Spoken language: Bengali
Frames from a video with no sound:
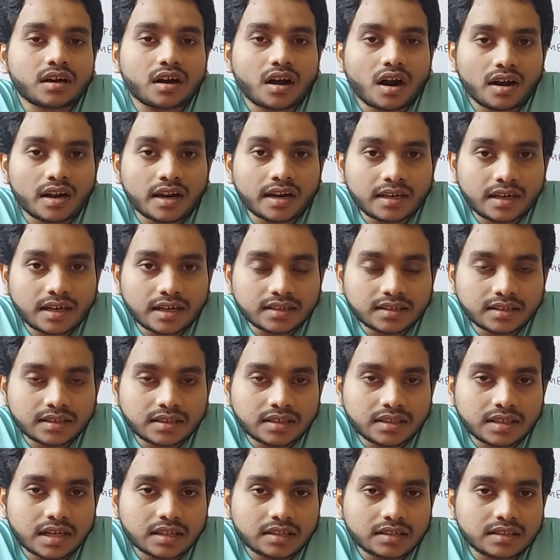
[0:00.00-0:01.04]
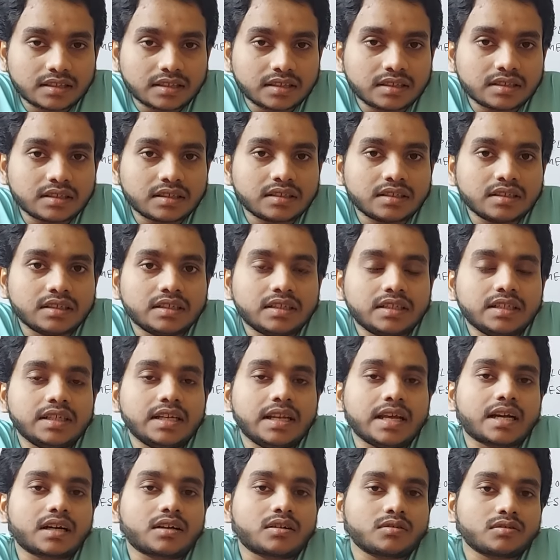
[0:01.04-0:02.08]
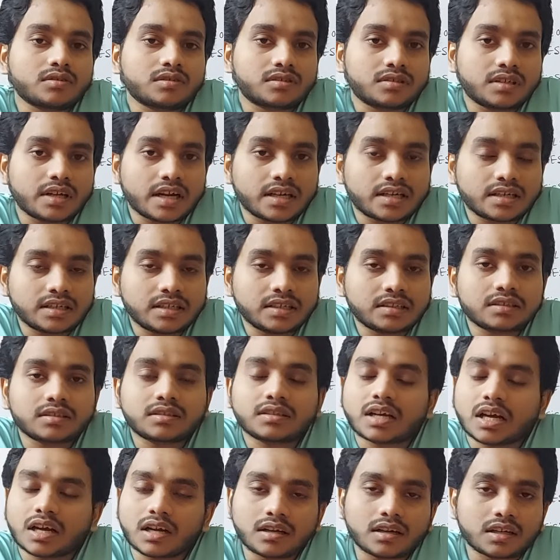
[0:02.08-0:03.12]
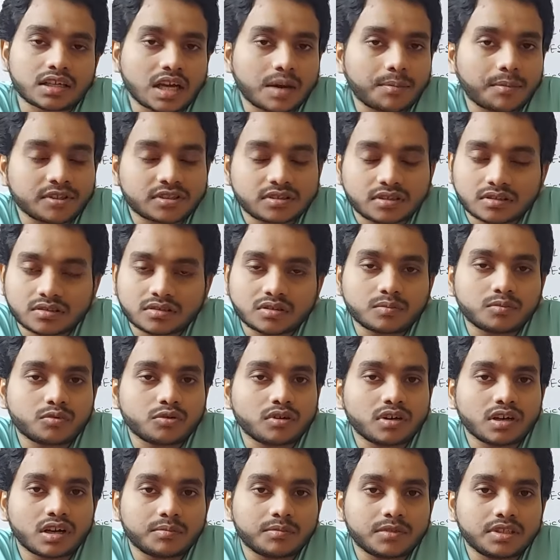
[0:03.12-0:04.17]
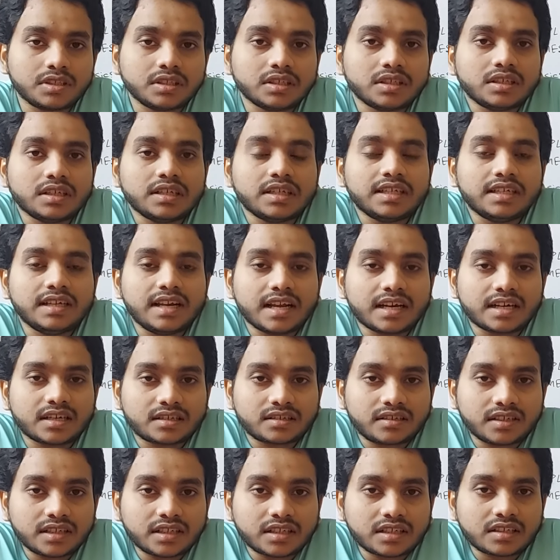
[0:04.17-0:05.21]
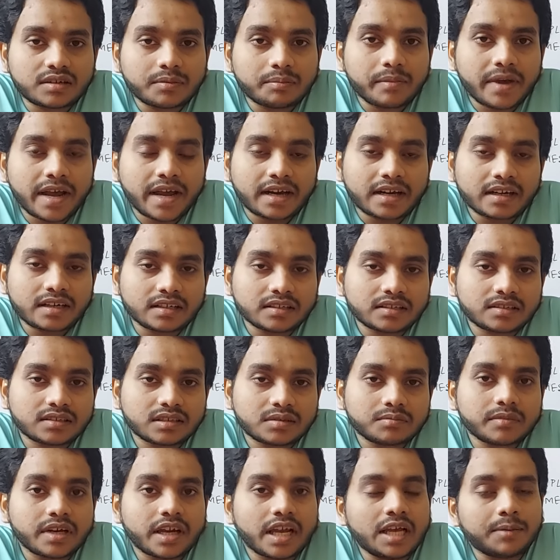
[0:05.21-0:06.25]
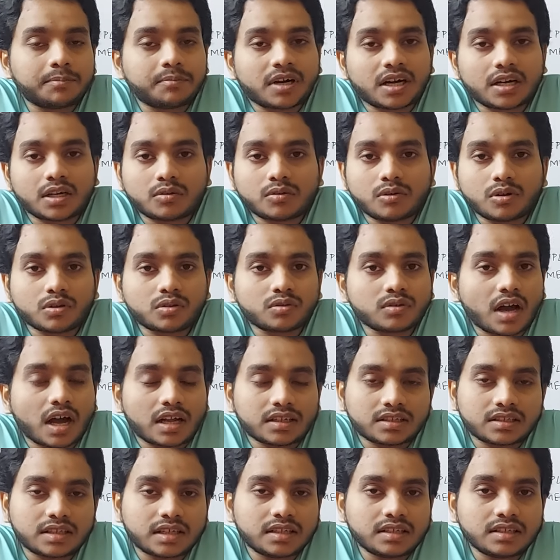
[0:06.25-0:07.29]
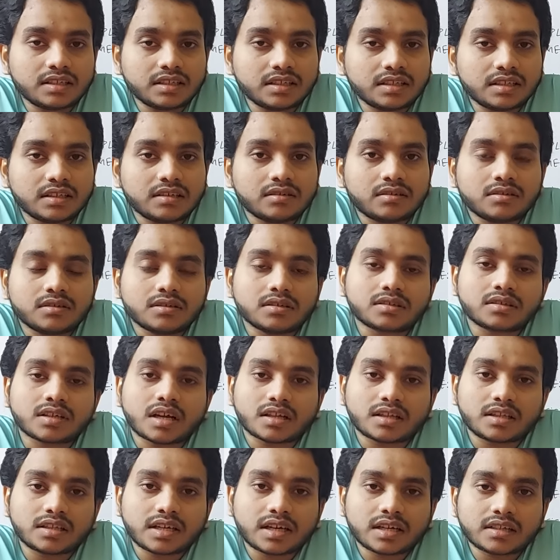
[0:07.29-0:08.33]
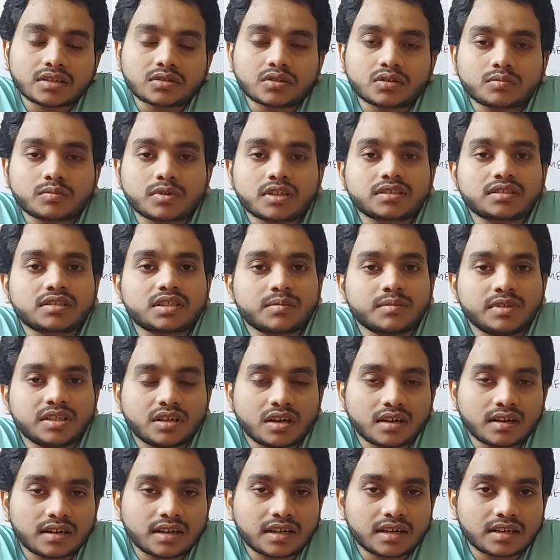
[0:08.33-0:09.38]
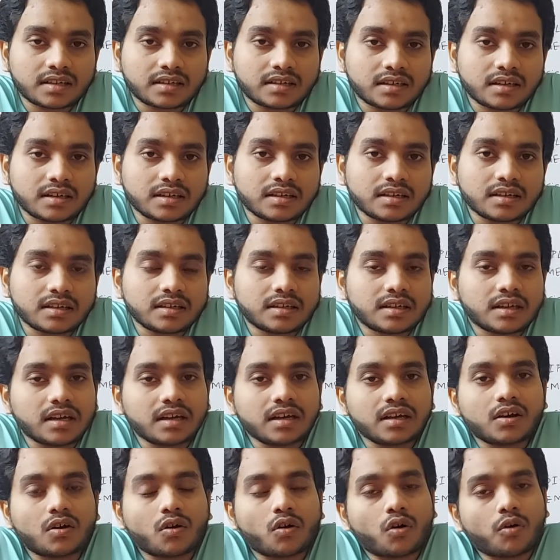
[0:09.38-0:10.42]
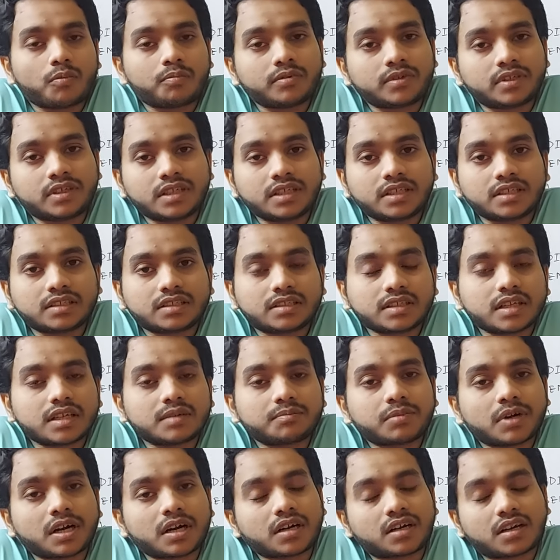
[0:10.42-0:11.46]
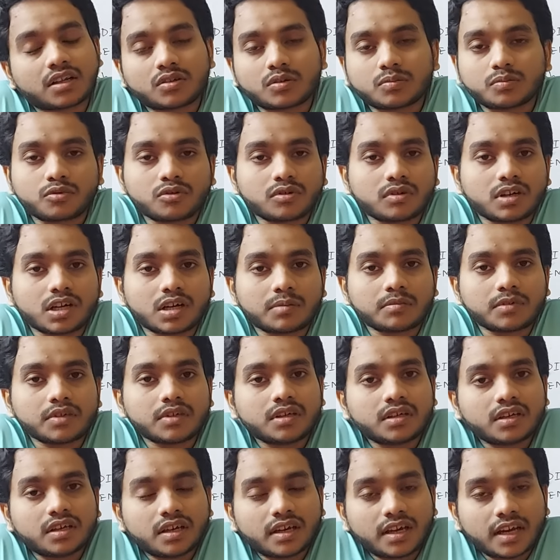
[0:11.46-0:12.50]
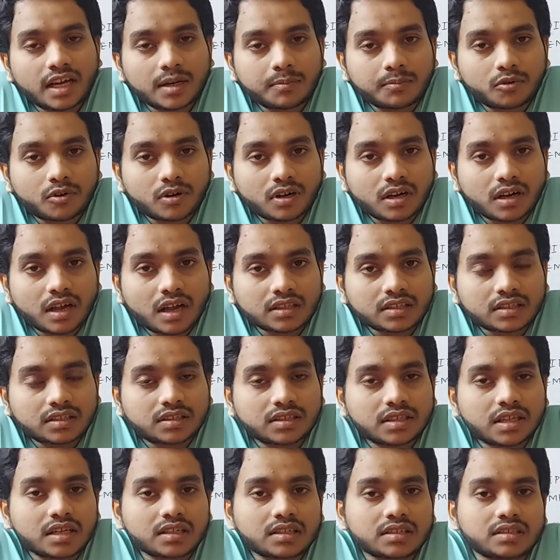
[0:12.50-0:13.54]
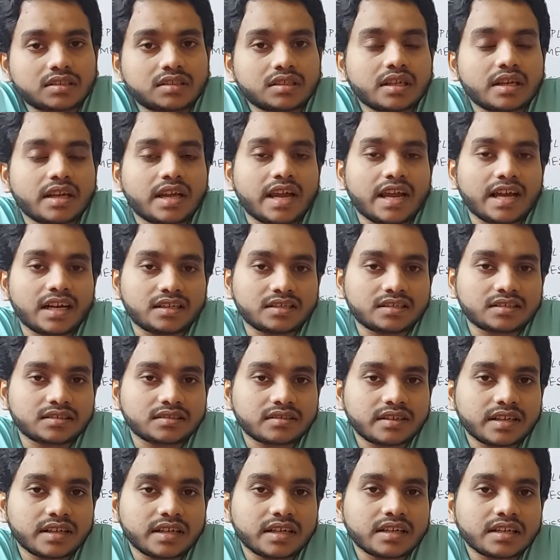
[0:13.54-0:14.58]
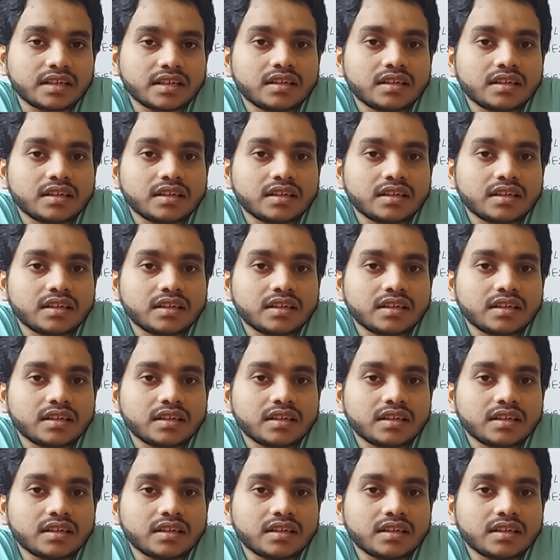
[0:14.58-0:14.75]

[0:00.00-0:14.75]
কারেন্ট ইলেকট্রিসিটি আছে ইলেকট্রোস্ট্যাটিক ক্যাপাসিটেন্স তো বললামই ইলেকট্রিক ম্যাগনেটিজম এই পার্টগুলো তো আছেই সাথে আছে তোমার সেমিকন্ডাক্টর হ্যাঁ অপটিক্সের পার্টটা তো বললাম এরপরে লাস্টে আসছে এক্স রে